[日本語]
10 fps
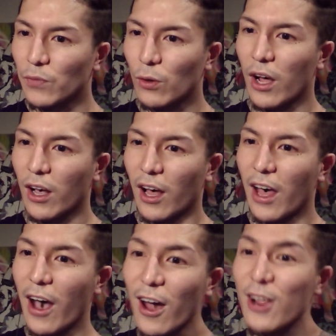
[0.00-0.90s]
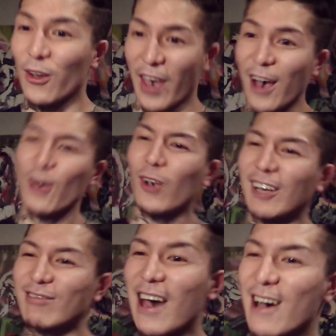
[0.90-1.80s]
こなんか、え、あるよねあ、よ
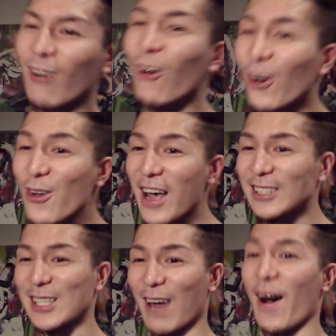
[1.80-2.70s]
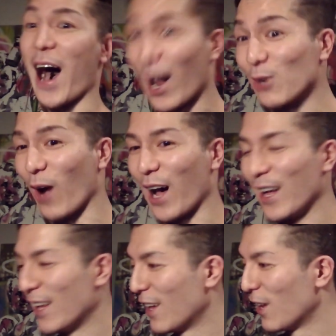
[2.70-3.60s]
かったここの奴らはあるわ
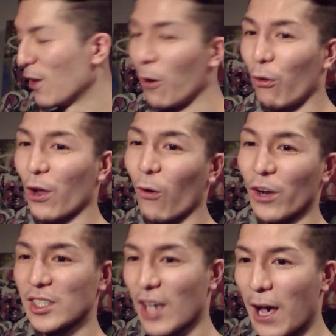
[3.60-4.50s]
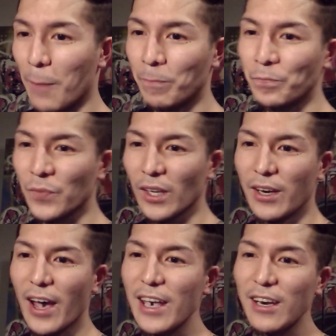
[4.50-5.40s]
俺これさ、
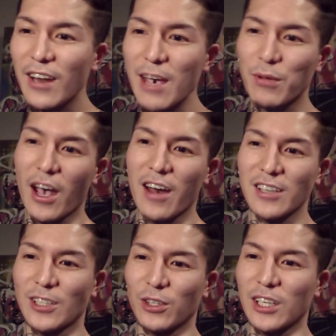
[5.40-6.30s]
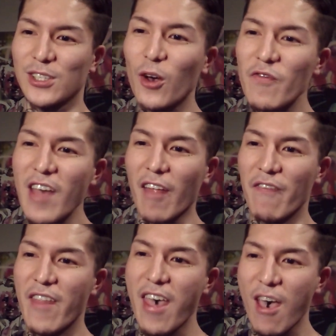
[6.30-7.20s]
LINE ライブで話した時、そんな
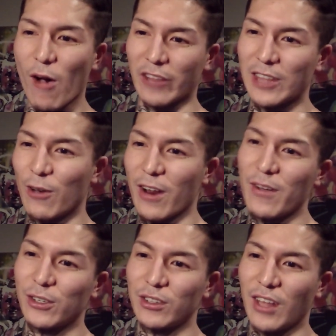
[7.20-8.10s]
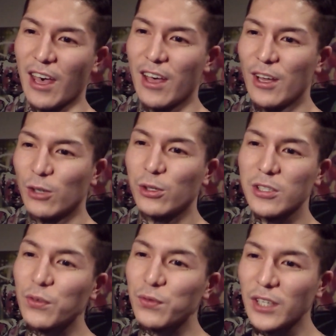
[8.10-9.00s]
んねえわって言われまくって、
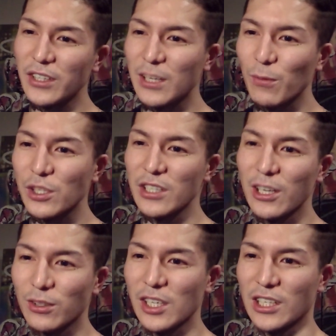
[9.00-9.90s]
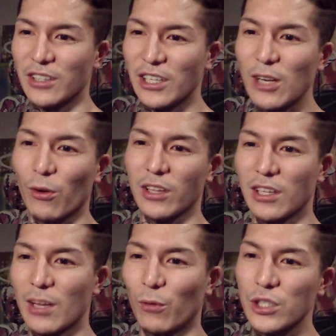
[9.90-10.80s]
クソ不安な気持ちになりよったっちゃ、何これって。
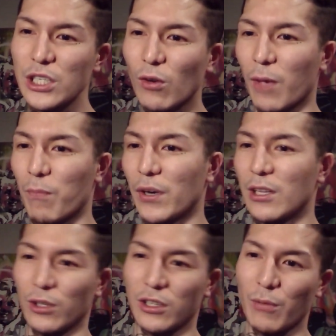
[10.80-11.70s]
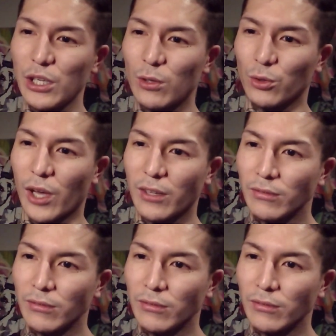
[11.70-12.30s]
でもおしっこがいっぱい出るのは多分いいことやん。